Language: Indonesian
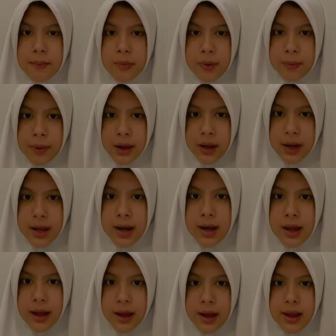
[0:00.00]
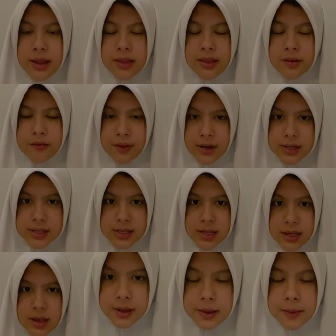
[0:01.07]
merupakan langkah
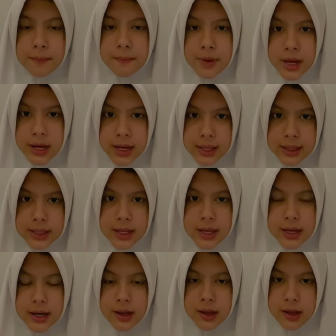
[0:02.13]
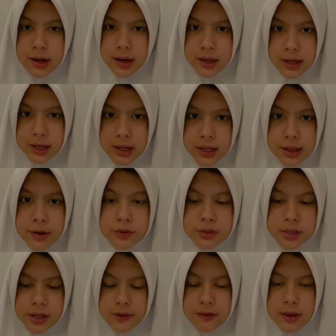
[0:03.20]
intervensi. Bahkan tiga negara ini,
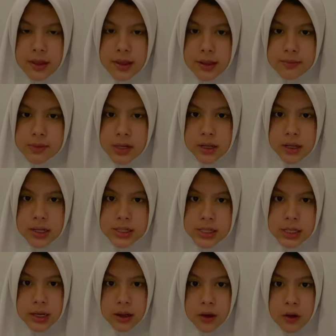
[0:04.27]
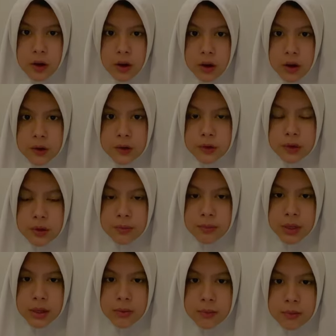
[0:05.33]
Rusia, Vietnam, serta China, ogah untuk
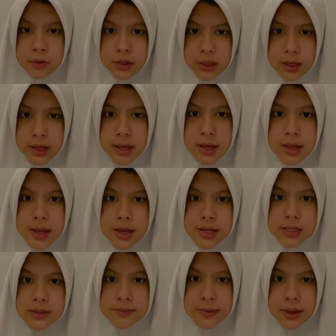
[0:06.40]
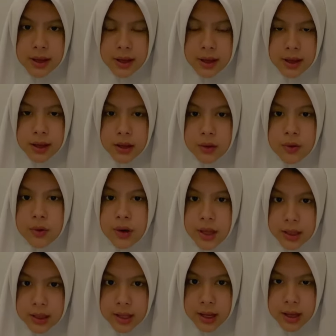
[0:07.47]
menyebutnya sebagai
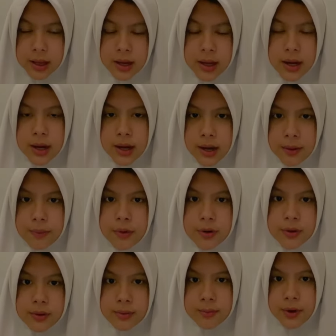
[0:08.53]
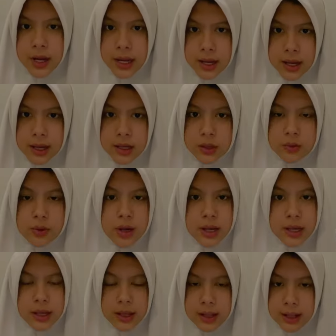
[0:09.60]
kudeta, karena menurut mereka itu
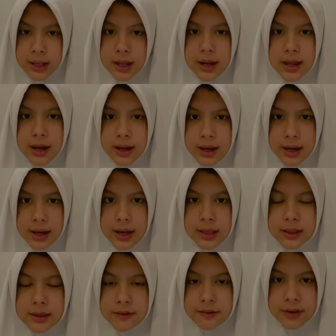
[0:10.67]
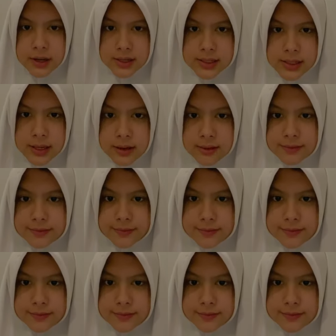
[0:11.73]
hanyalah langkah intervensi.